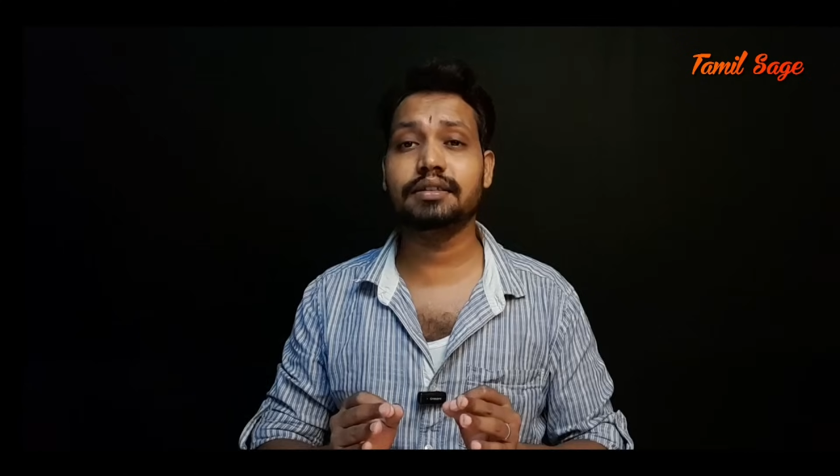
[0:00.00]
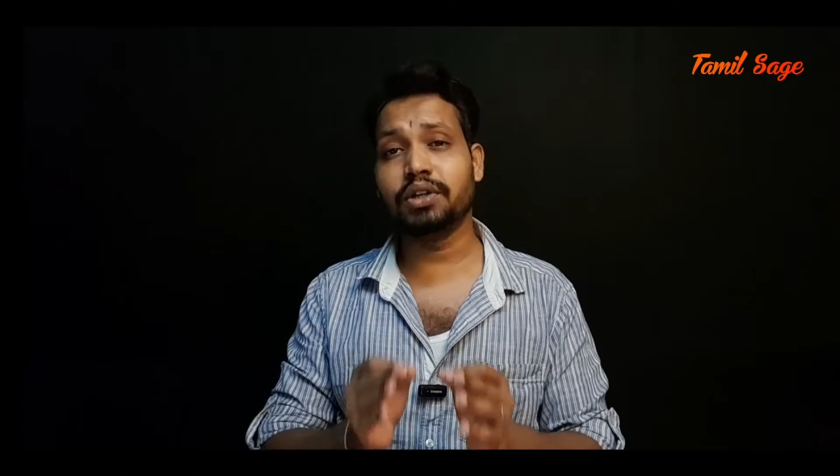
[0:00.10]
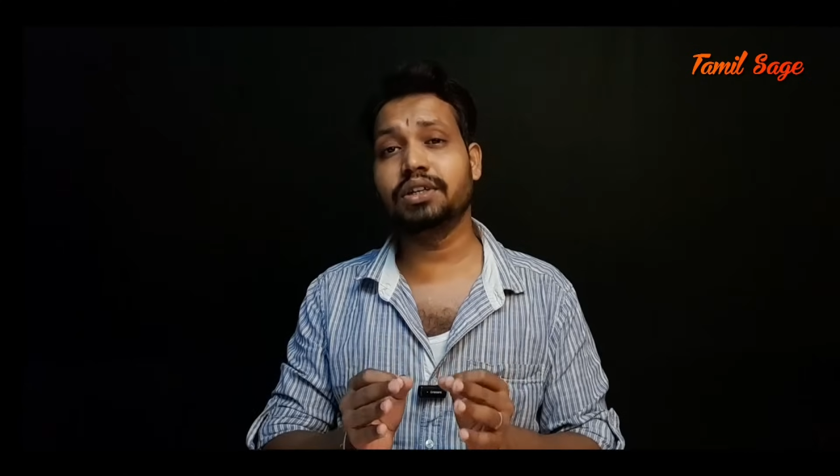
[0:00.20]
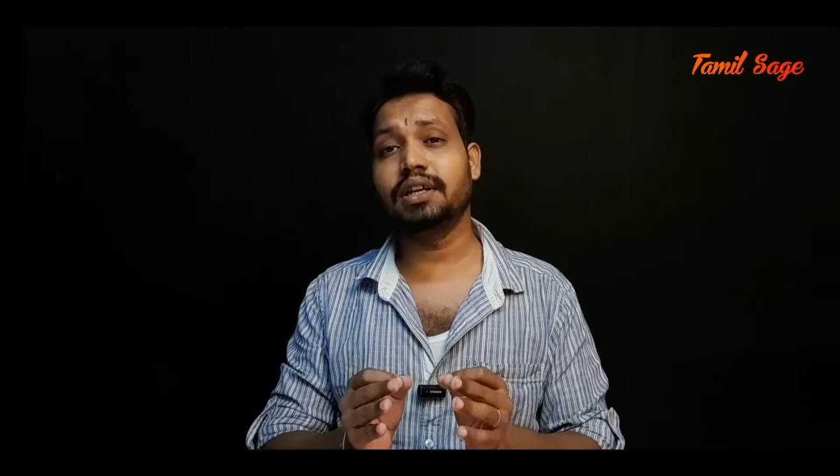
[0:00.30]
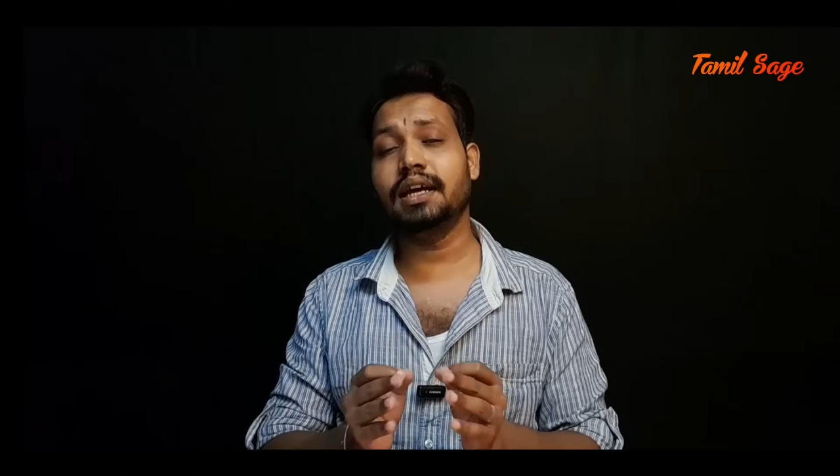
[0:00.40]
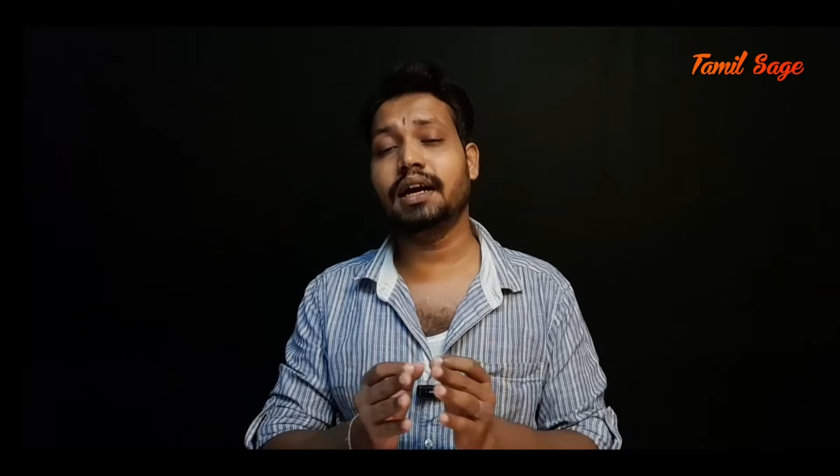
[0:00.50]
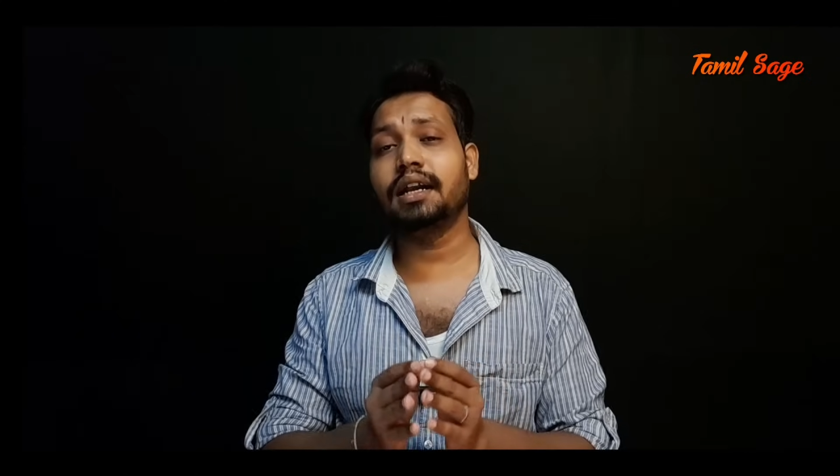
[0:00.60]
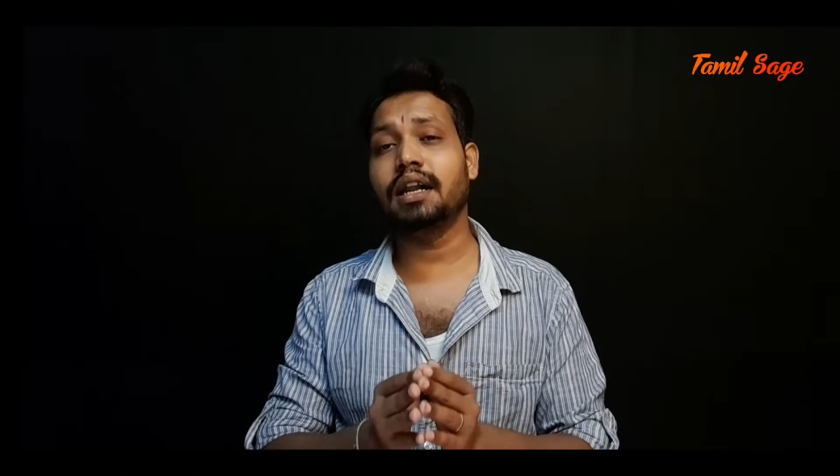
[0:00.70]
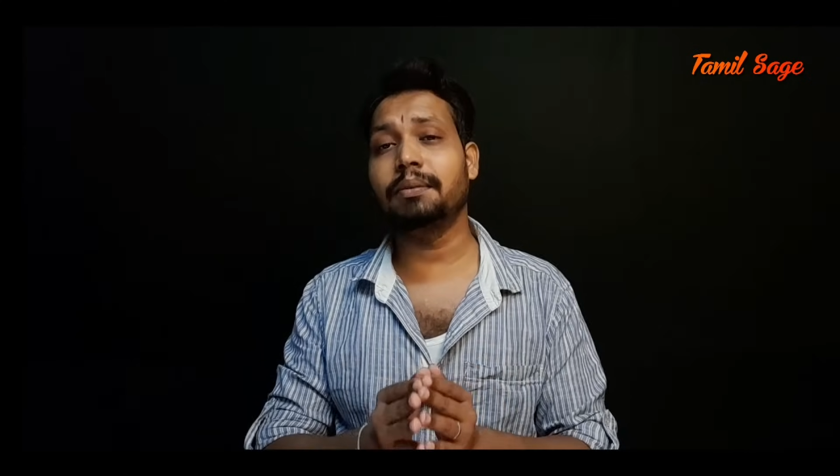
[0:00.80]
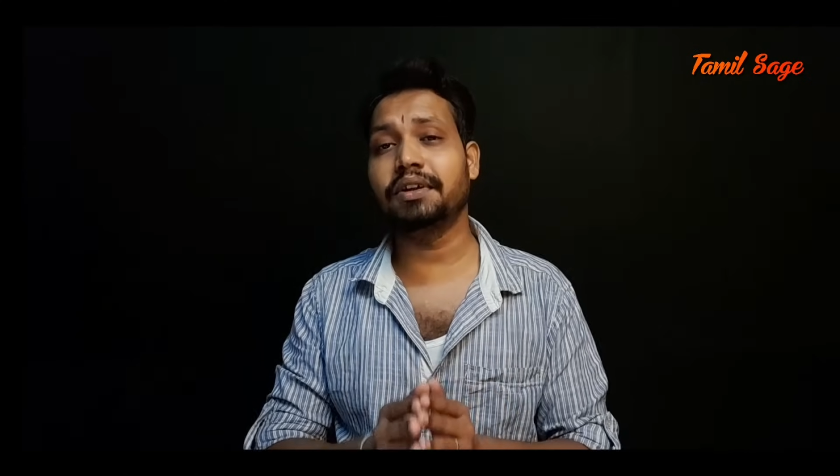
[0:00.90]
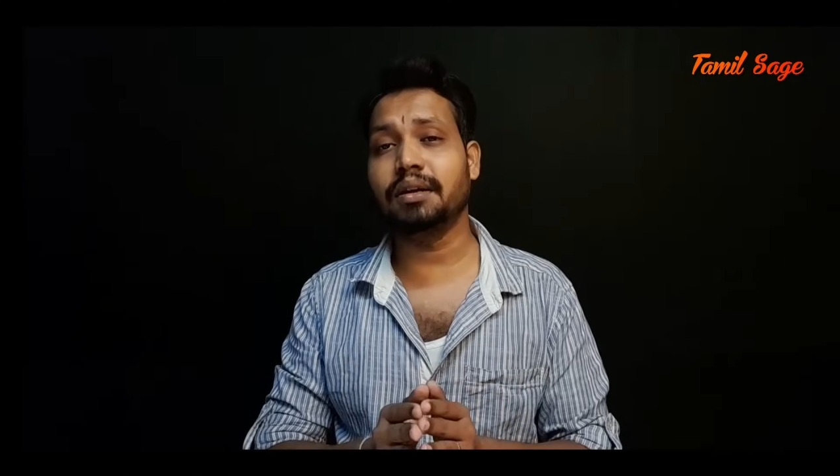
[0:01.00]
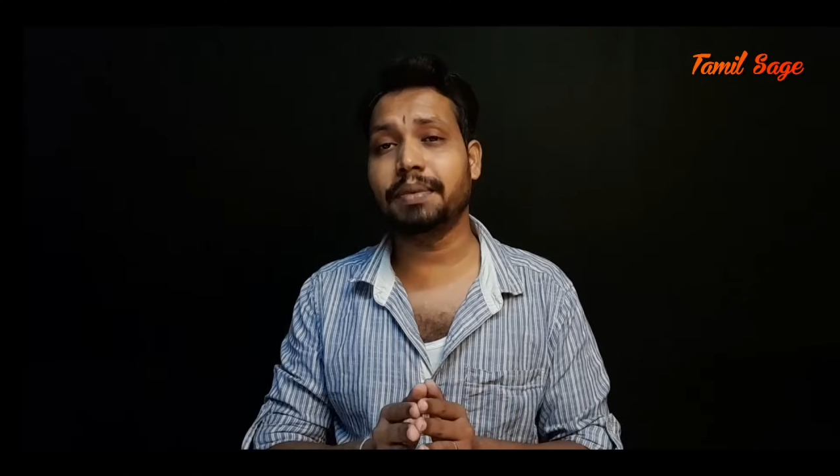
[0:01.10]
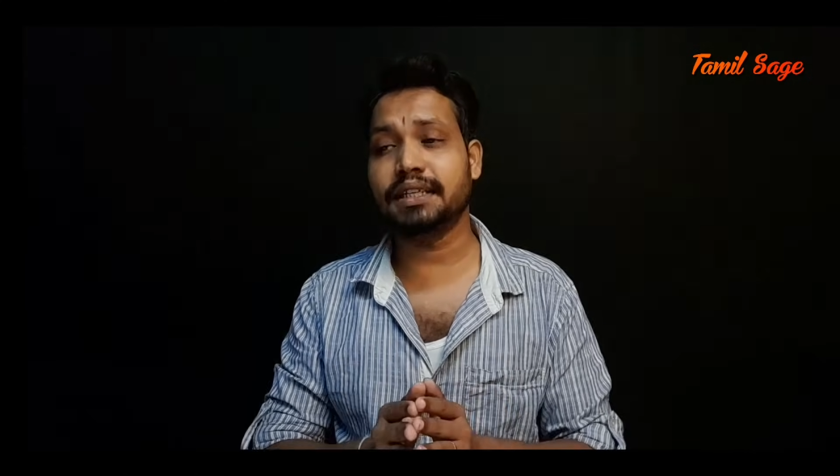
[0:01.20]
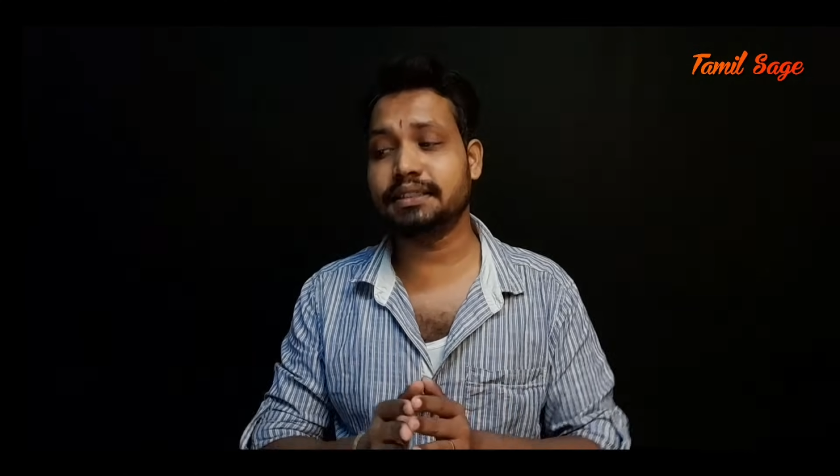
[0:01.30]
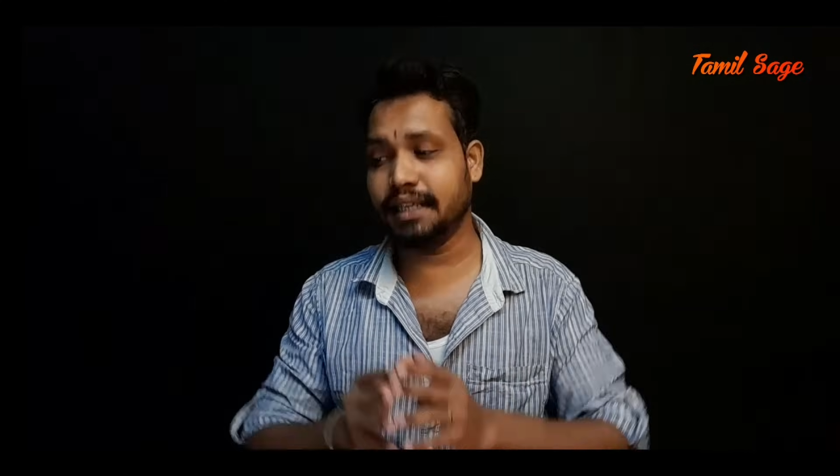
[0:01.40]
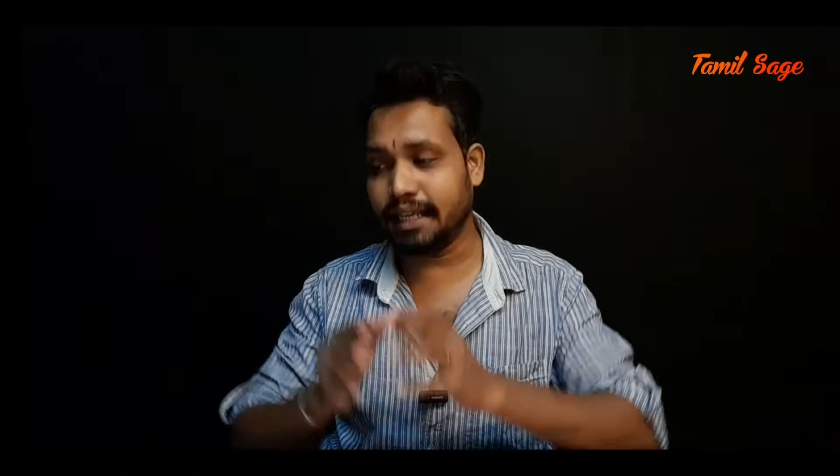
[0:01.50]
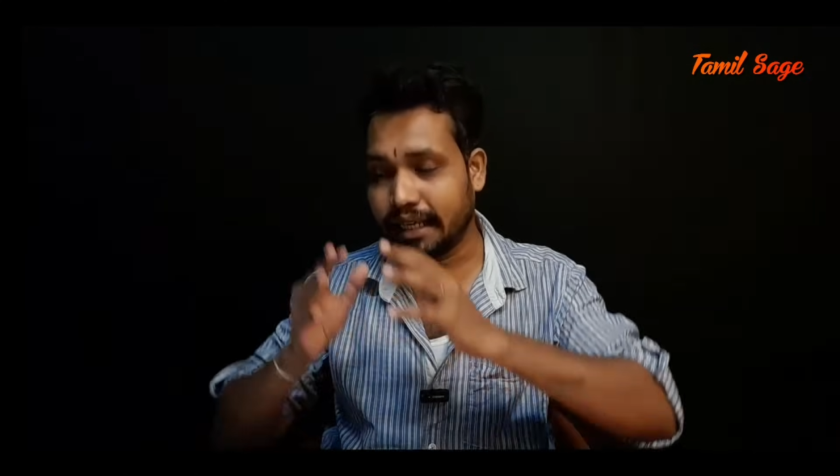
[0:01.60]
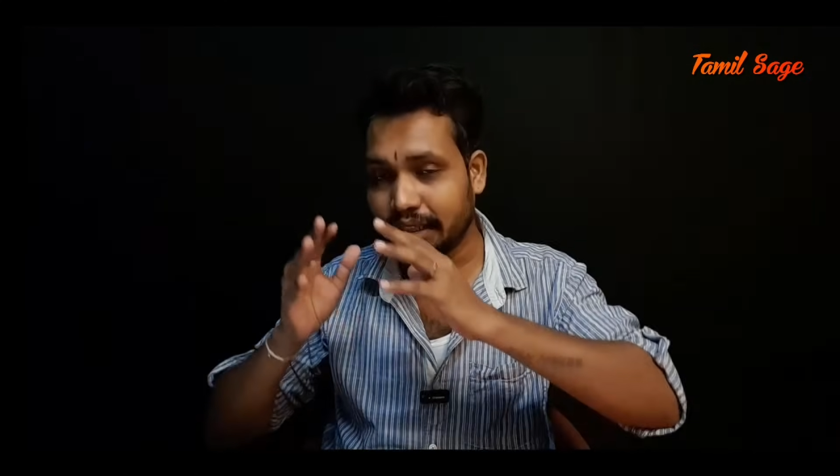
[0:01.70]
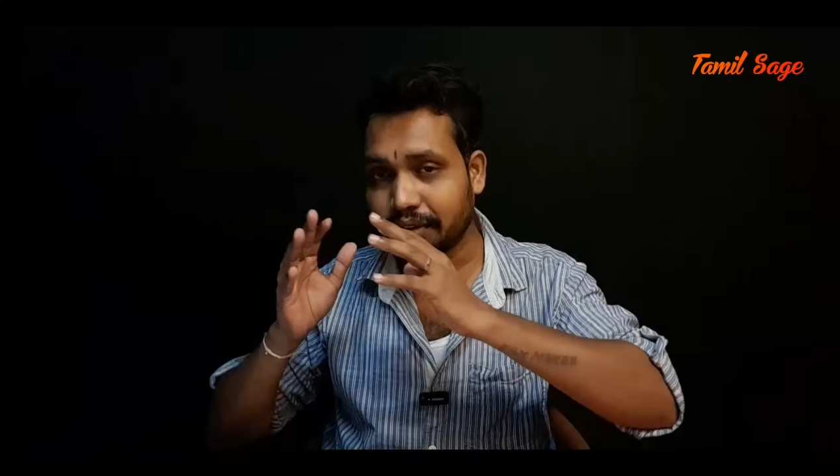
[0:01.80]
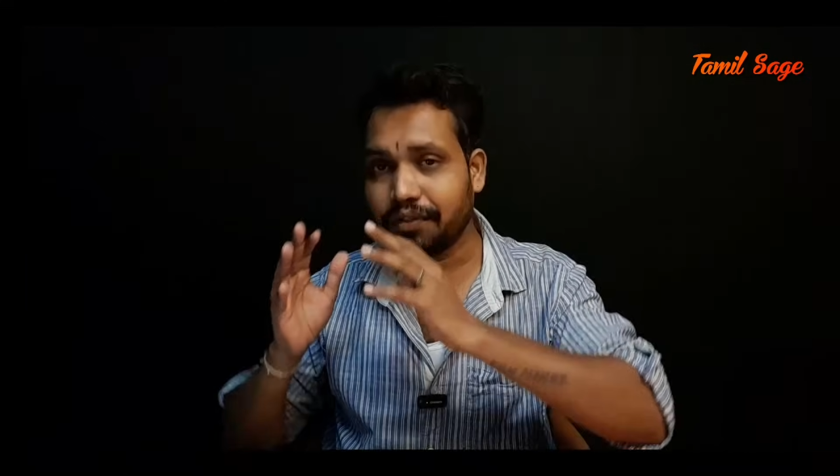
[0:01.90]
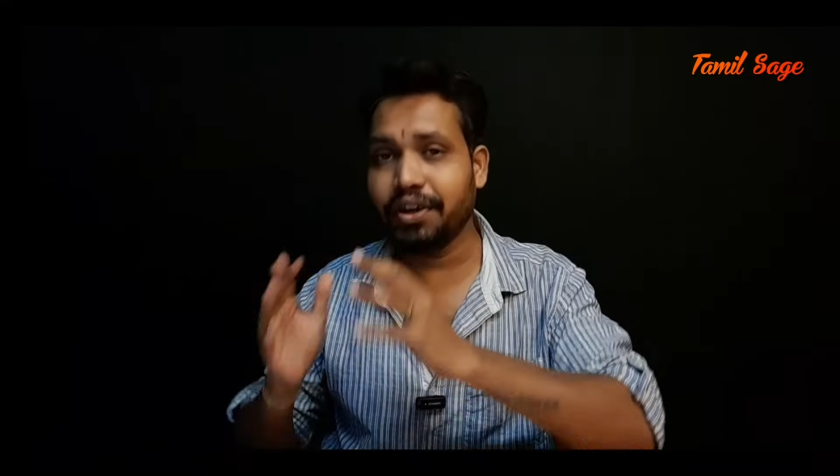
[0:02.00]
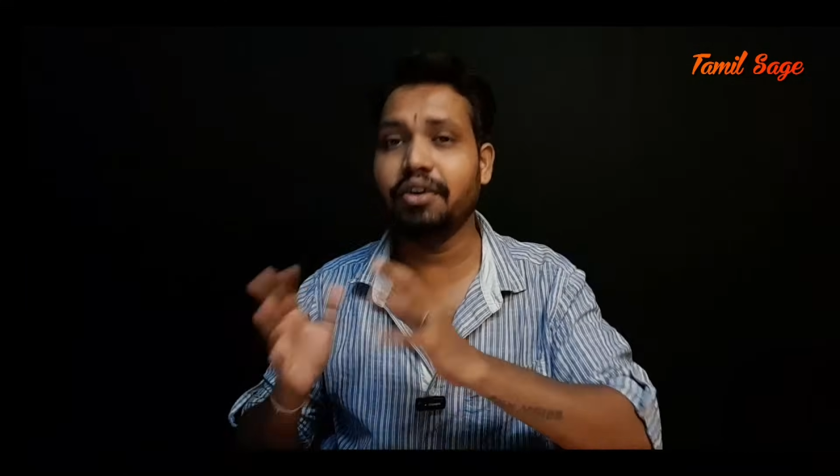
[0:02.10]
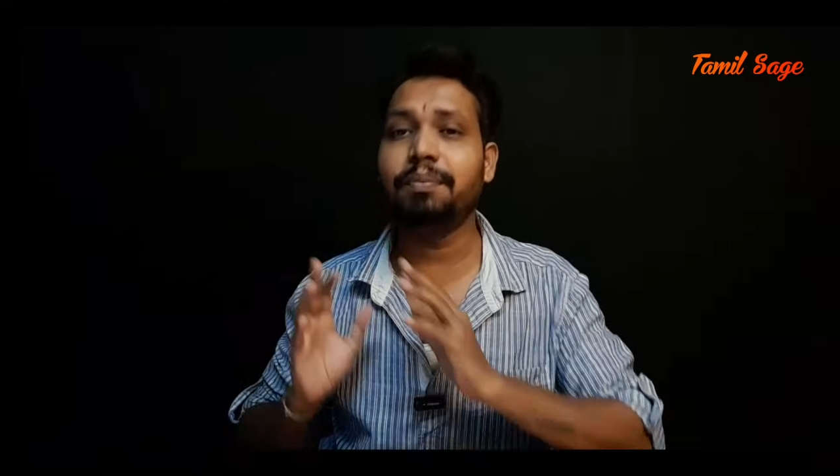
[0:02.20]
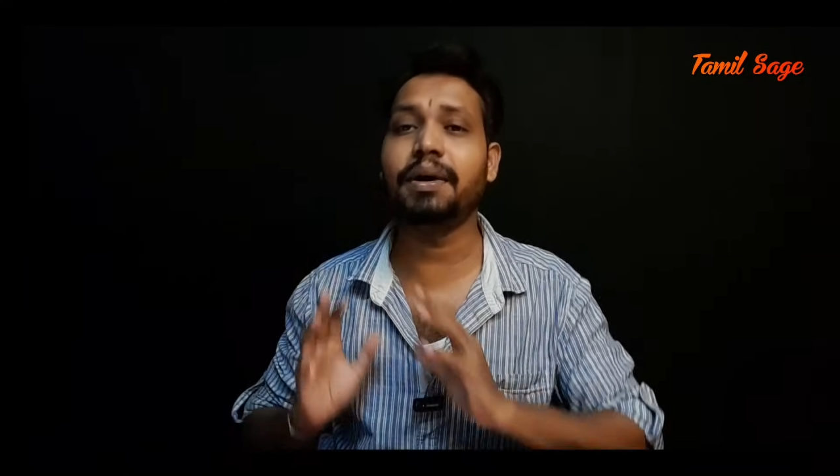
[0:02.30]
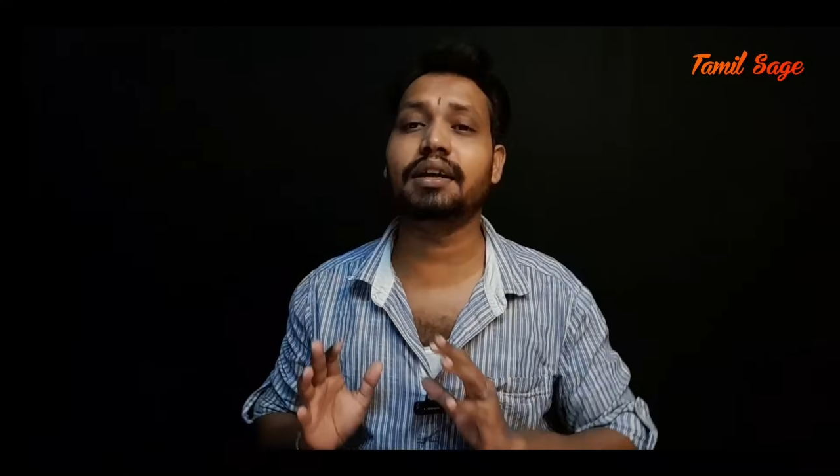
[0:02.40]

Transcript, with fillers: முதல்ல அண்ணாமலைகள் பேசின இந்த ஒரு வீடியோ